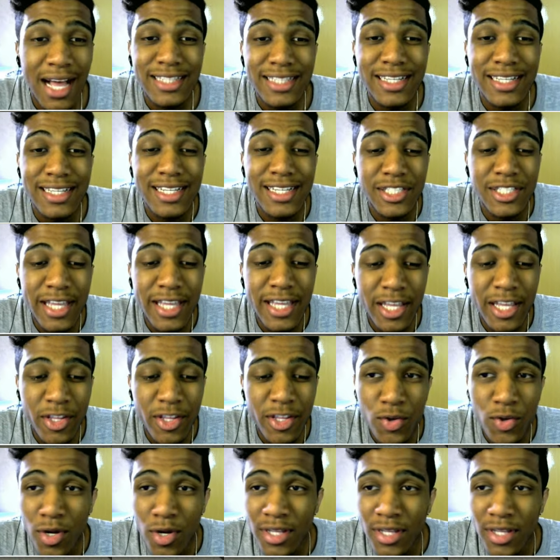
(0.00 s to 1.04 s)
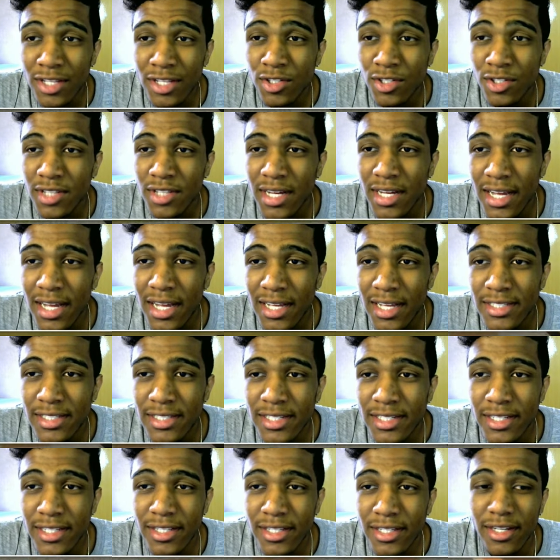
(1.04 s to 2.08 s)
nossa casa, que a gente nem entrou aqui na nossa
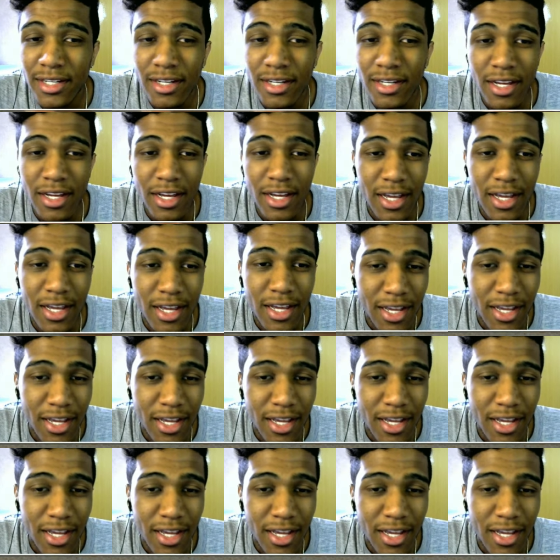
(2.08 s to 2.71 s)
casa ainda.